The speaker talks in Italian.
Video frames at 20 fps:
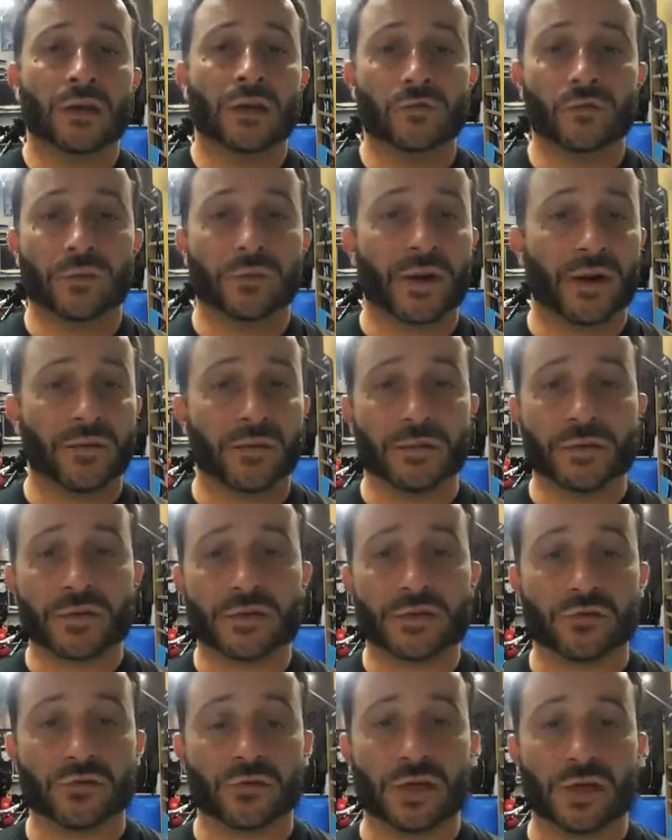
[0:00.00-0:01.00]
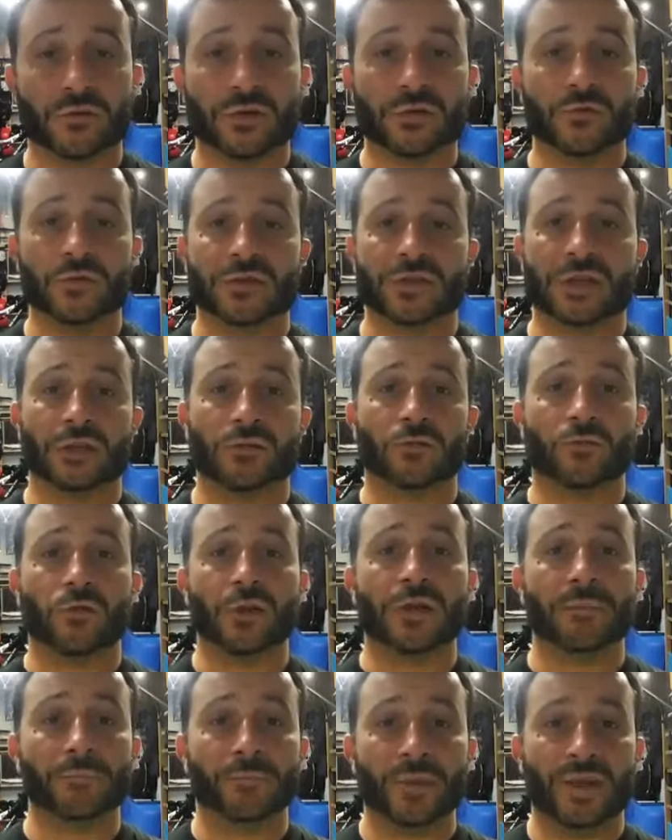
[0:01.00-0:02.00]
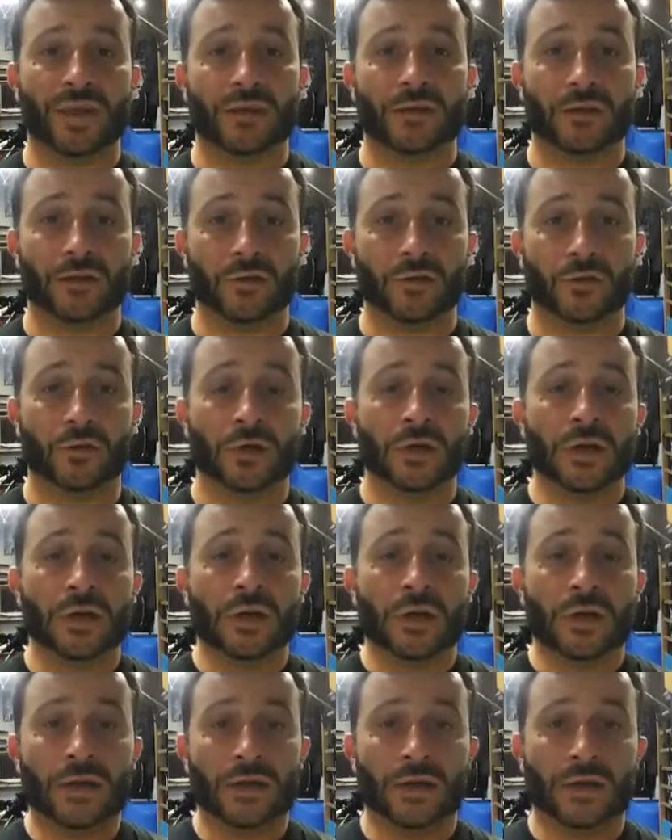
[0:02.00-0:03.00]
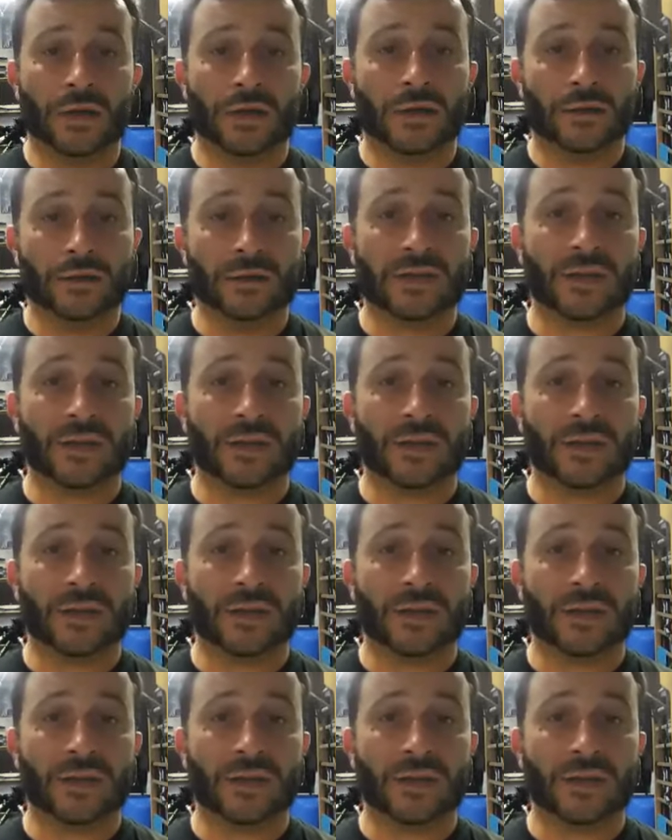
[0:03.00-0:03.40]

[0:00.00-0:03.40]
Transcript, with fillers: due brave persone che hanno dimostrato con l'impegno eh,